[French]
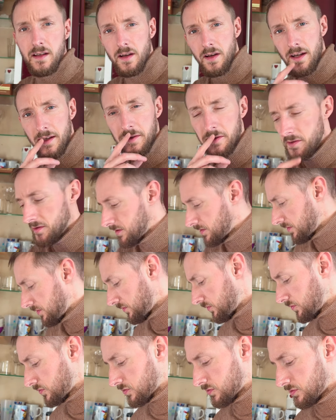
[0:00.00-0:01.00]
On donc
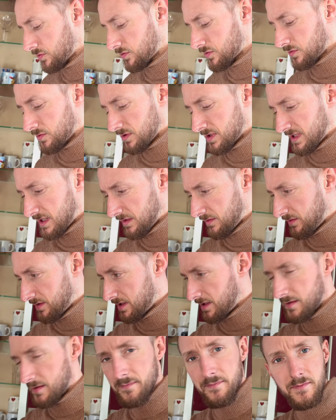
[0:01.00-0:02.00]
toujours sur le
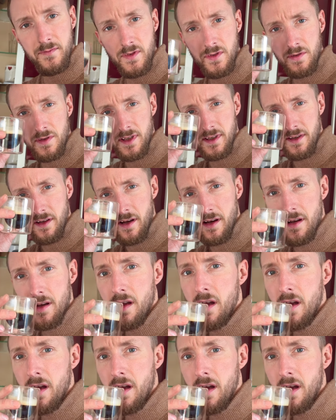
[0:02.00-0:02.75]
café du Lidl.